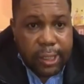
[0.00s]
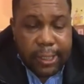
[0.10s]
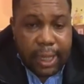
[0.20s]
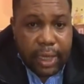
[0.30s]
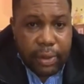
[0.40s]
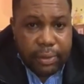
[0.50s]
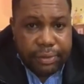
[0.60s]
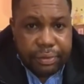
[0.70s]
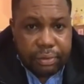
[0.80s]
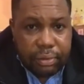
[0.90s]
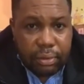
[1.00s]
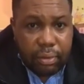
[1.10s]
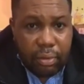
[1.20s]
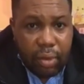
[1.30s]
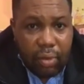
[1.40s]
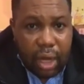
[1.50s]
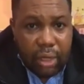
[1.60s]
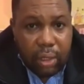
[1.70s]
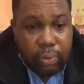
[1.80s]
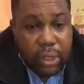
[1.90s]
à Lyon. Voilà,
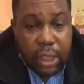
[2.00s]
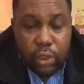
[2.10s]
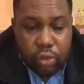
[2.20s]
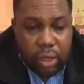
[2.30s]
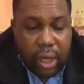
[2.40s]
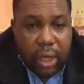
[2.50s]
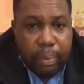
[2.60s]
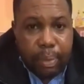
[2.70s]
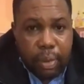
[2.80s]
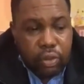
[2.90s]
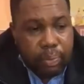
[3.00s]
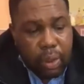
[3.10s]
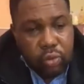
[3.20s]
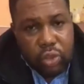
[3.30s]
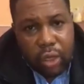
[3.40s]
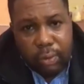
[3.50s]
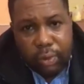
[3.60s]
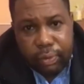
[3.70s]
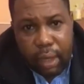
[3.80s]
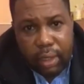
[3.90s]
donc vous dites, je suis à l'aéroport, je prends tout à l'heure
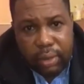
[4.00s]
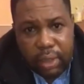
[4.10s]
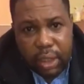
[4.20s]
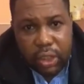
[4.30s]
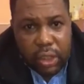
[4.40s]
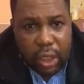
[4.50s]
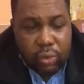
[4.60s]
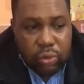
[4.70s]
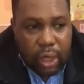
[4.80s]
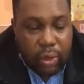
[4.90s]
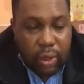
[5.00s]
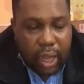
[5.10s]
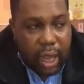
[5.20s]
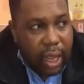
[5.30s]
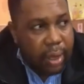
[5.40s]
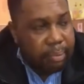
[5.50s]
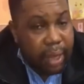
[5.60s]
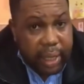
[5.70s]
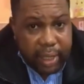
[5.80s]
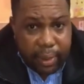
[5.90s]
mon vol, je serai tout à l'heure à
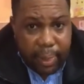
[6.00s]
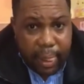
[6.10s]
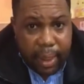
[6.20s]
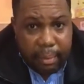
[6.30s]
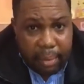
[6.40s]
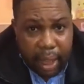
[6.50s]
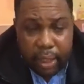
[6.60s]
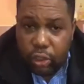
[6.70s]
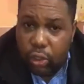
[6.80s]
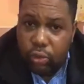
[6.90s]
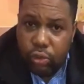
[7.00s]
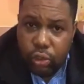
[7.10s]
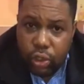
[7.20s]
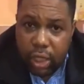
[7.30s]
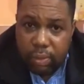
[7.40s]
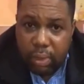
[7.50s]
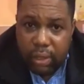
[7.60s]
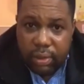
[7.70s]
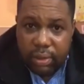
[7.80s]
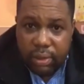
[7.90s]
Paris. Paris, je continue directement.
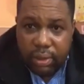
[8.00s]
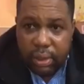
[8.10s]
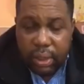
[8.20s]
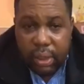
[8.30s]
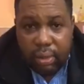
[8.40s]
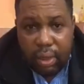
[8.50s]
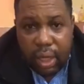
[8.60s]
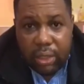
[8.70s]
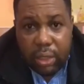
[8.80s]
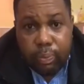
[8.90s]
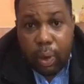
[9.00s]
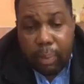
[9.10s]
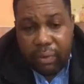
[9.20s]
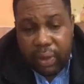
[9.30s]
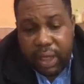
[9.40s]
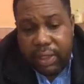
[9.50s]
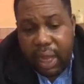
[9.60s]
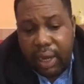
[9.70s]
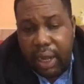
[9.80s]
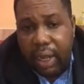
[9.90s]
Voilà, je ne pouvais pas faire d'escale,
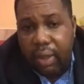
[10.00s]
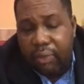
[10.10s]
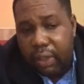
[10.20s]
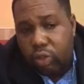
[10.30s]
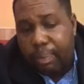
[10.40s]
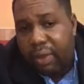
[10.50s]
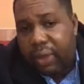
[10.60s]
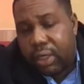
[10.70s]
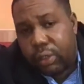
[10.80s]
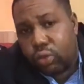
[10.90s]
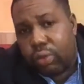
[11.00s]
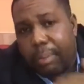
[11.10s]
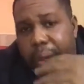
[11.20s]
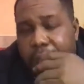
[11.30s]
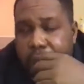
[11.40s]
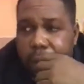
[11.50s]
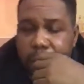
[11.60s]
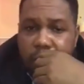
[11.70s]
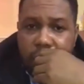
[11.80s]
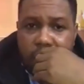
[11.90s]
en fait, je ne pas faire de séjour à Paris
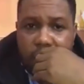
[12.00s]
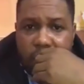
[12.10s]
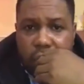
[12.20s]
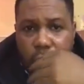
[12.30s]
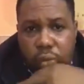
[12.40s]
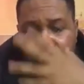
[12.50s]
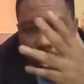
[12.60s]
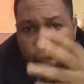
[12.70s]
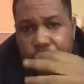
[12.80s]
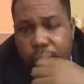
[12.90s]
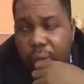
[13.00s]
je continue directement